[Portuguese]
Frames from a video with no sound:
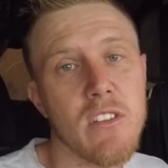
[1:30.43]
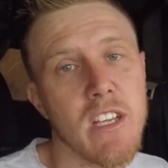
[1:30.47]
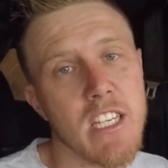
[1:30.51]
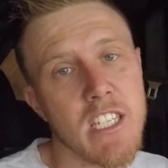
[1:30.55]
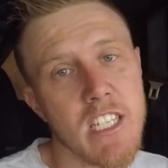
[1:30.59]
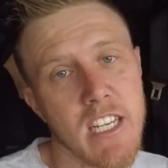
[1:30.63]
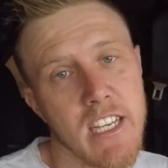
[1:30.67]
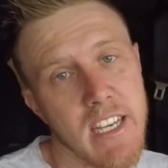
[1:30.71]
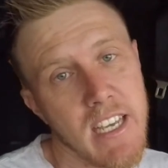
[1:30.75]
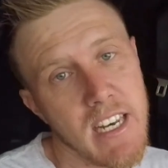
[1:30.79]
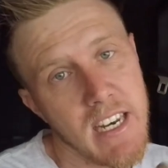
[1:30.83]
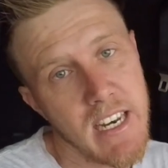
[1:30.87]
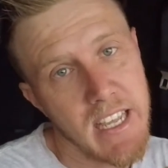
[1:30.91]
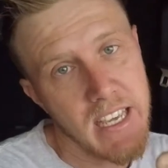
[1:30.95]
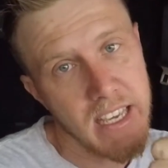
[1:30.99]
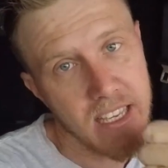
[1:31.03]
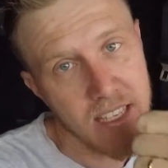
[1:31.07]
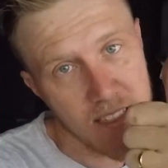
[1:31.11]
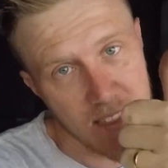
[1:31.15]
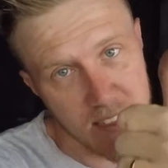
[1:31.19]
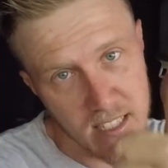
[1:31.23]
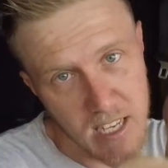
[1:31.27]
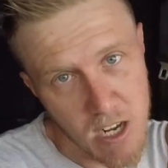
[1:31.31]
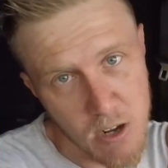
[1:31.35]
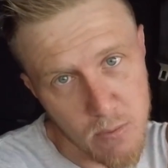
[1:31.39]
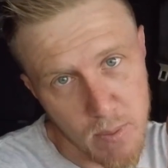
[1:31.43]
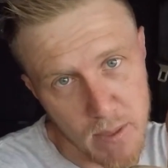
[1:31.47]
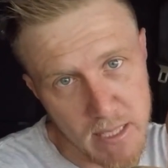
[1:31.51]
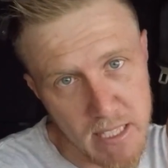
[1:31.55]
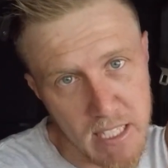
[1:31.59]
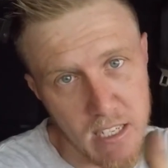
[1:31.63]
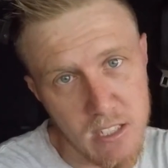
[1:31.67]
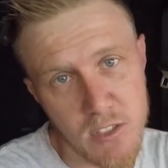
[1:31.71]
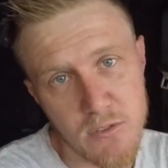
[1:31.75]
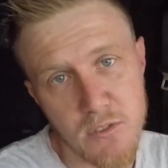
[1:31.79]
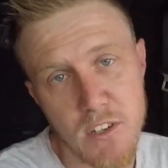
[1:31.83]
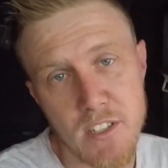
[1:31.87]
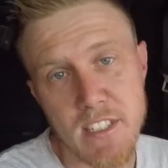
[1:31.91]
deixa aquele likezão pra
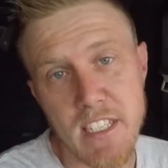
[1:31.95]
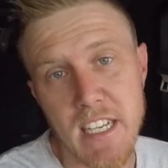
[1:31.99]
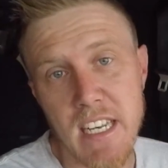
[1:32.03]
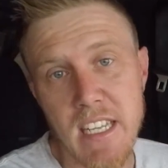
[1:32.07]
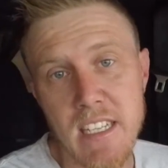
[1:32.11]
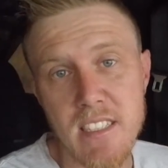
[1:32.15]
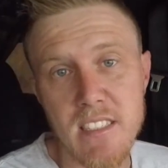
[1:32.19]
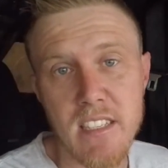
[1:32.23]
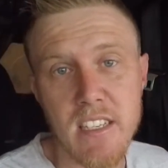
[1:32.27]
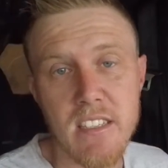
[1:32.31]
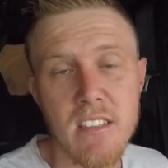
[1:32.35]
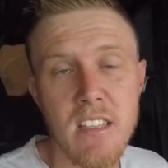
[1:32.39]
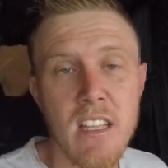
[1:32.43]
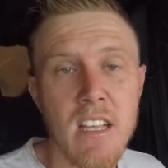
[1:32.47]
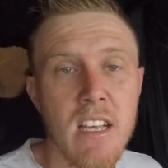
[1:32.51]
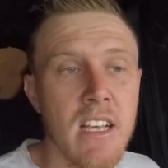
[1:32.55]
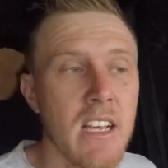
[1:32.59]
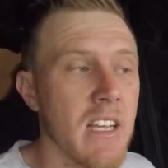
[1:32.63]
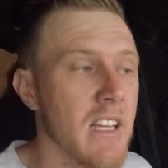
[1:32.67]
estar tá nos fortalecendo.